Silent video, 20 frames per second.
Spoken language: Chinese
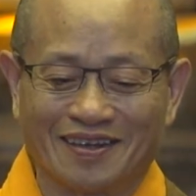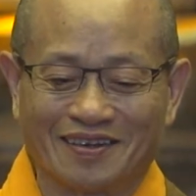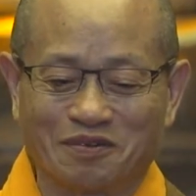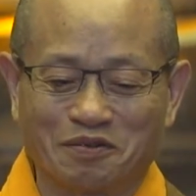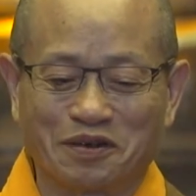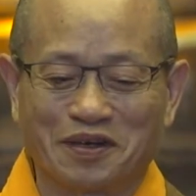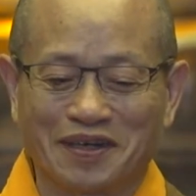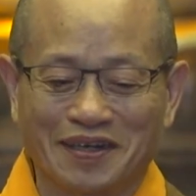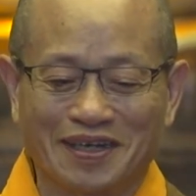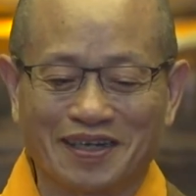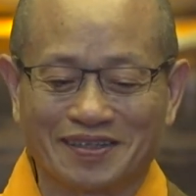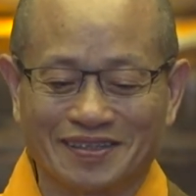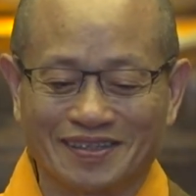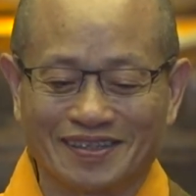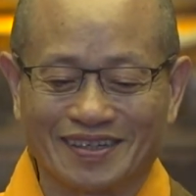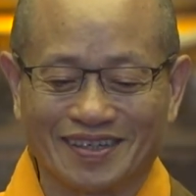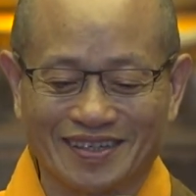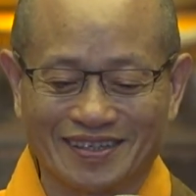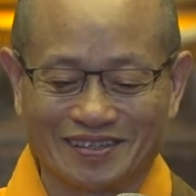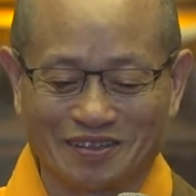我要更
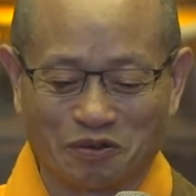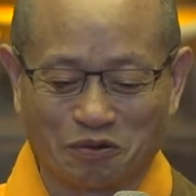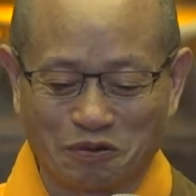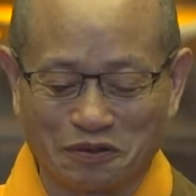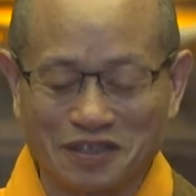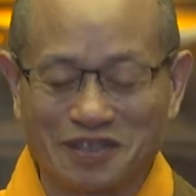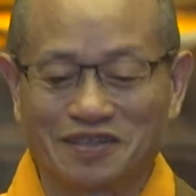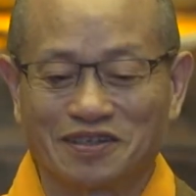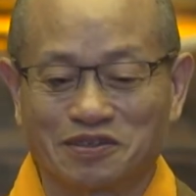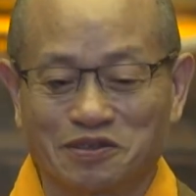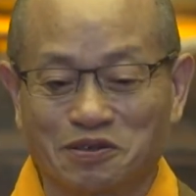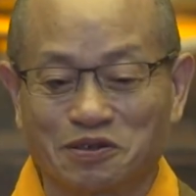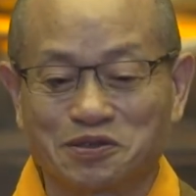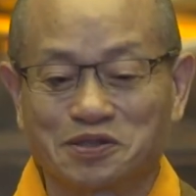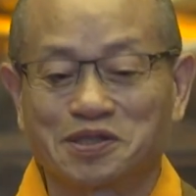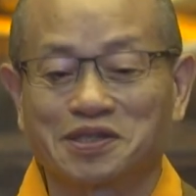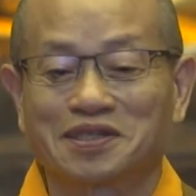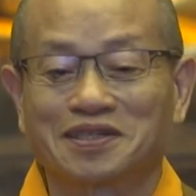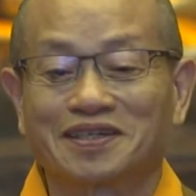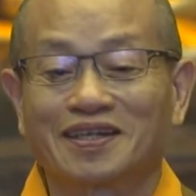更努力的修
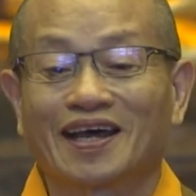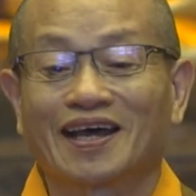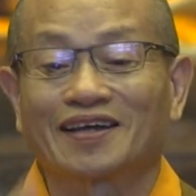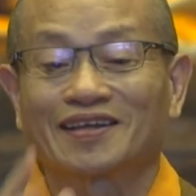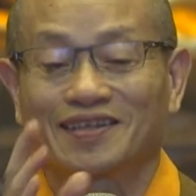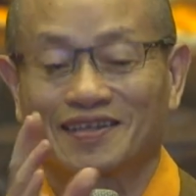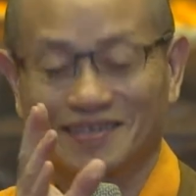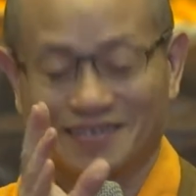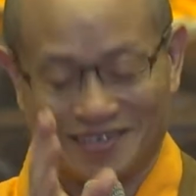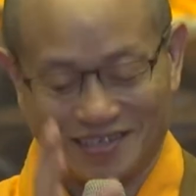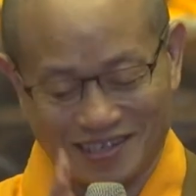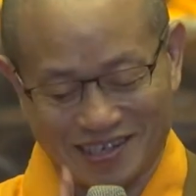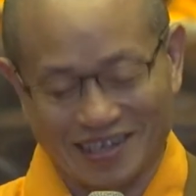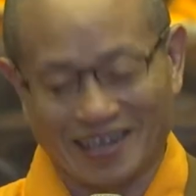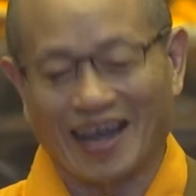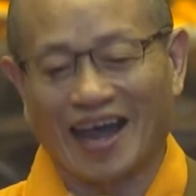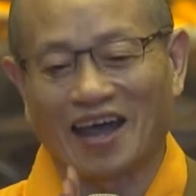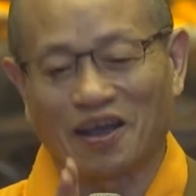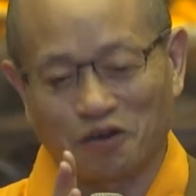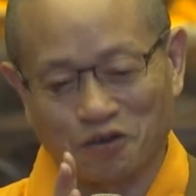持，那这个
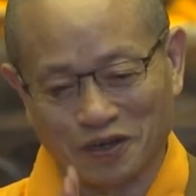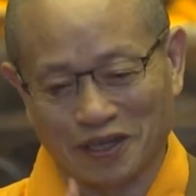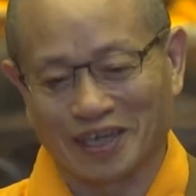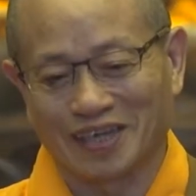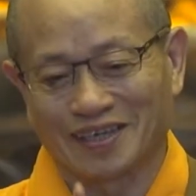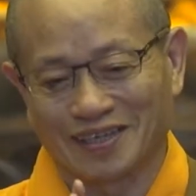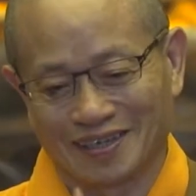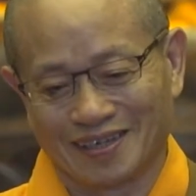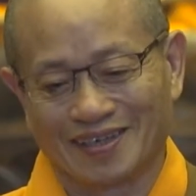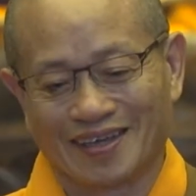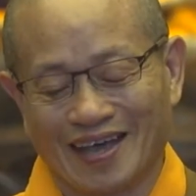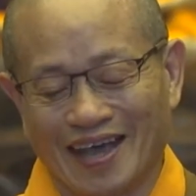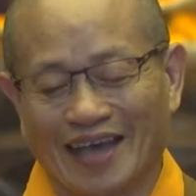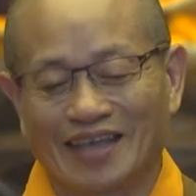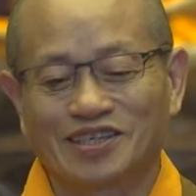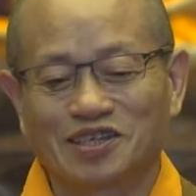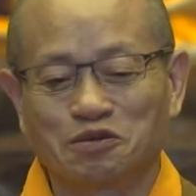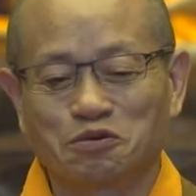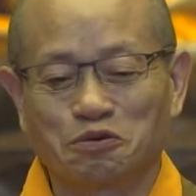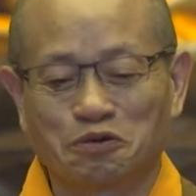还 OK，还
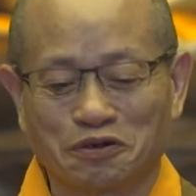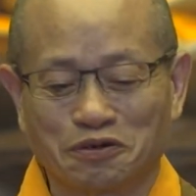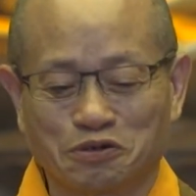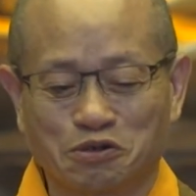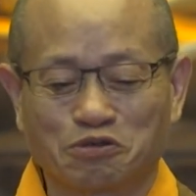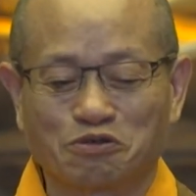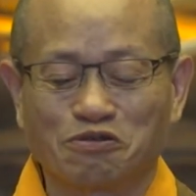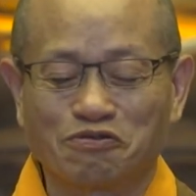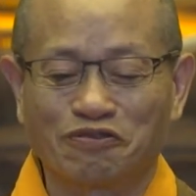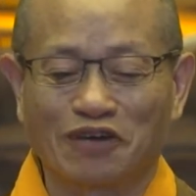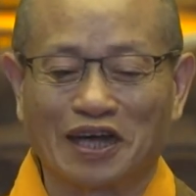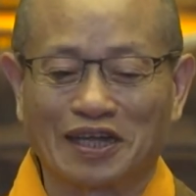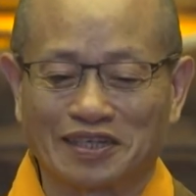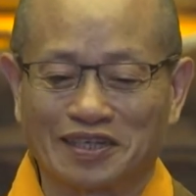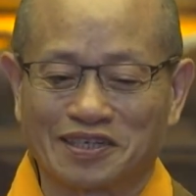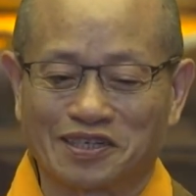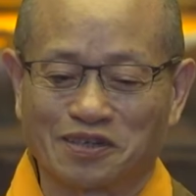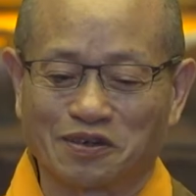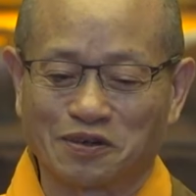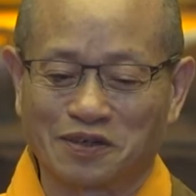是我说法的
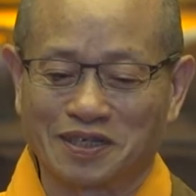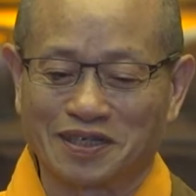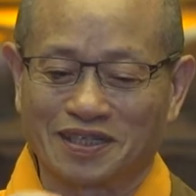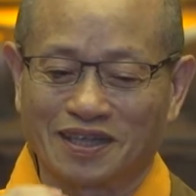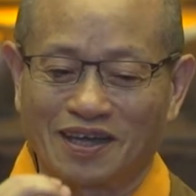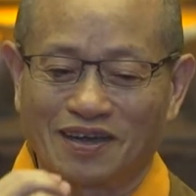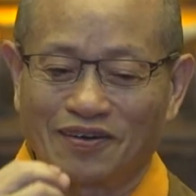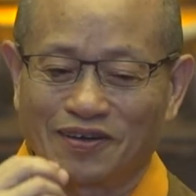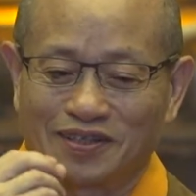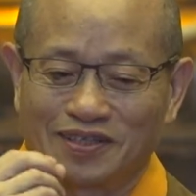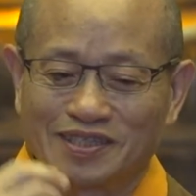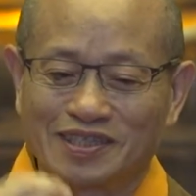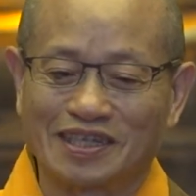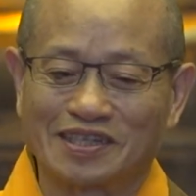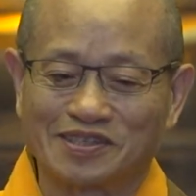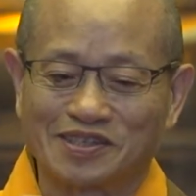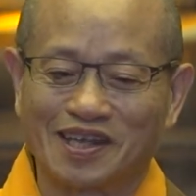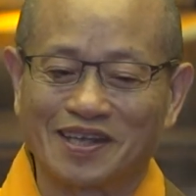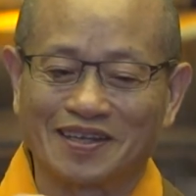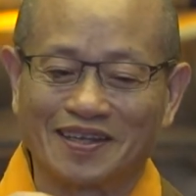时候一定要很谨
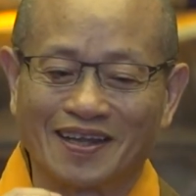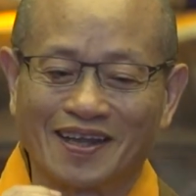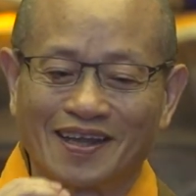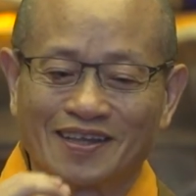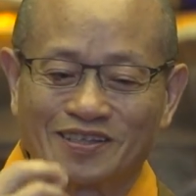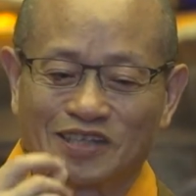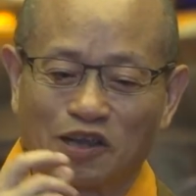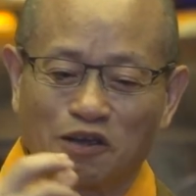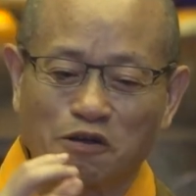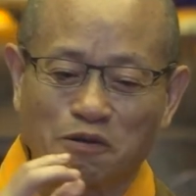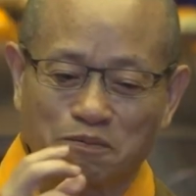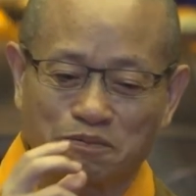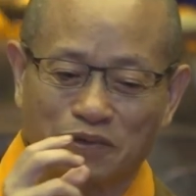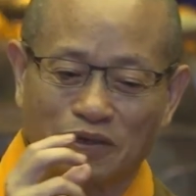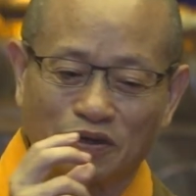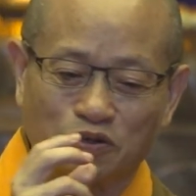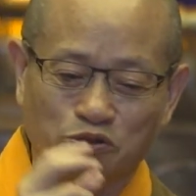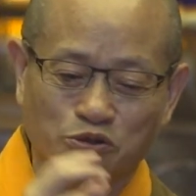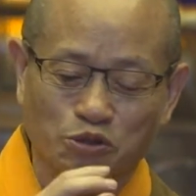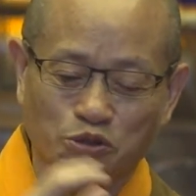慎，千万不
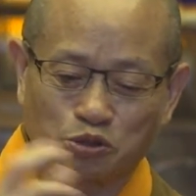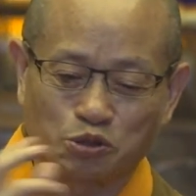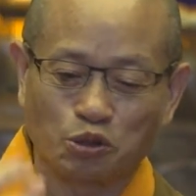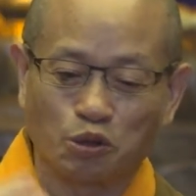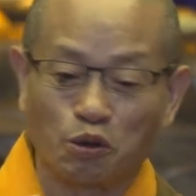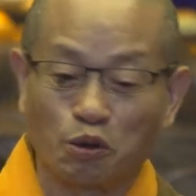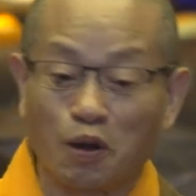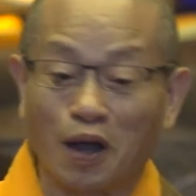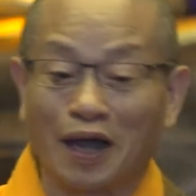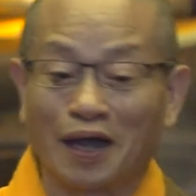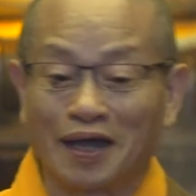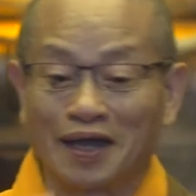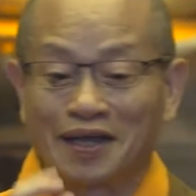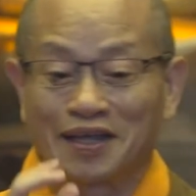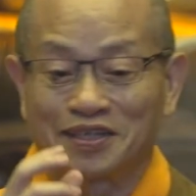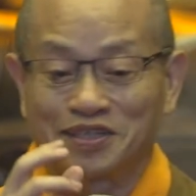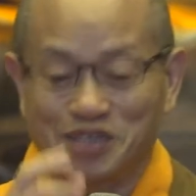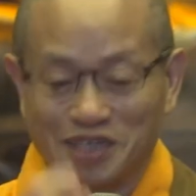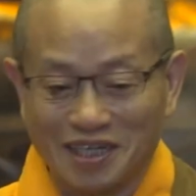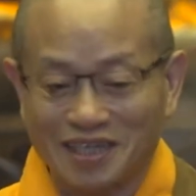要说错话，
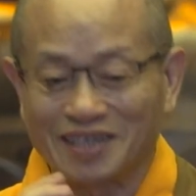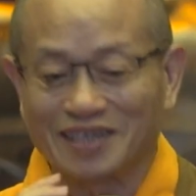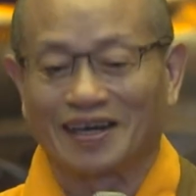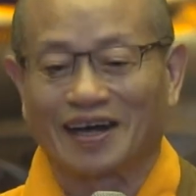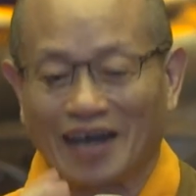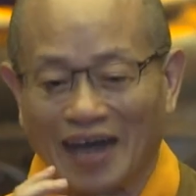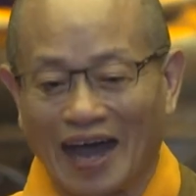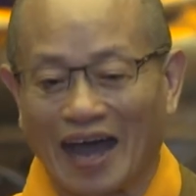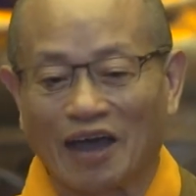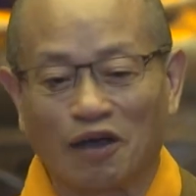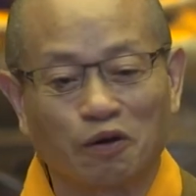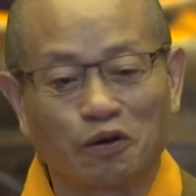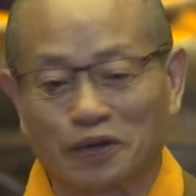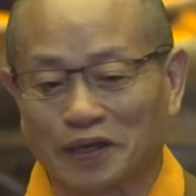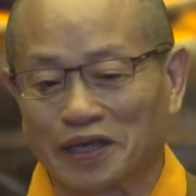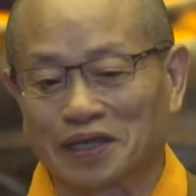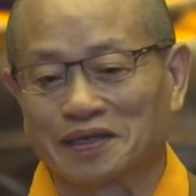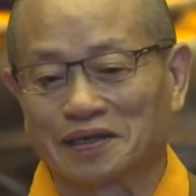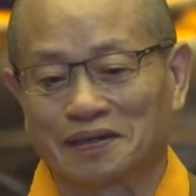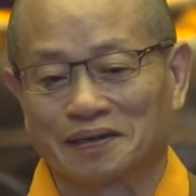这个还
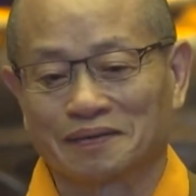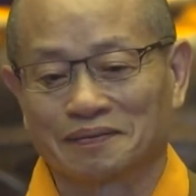OK。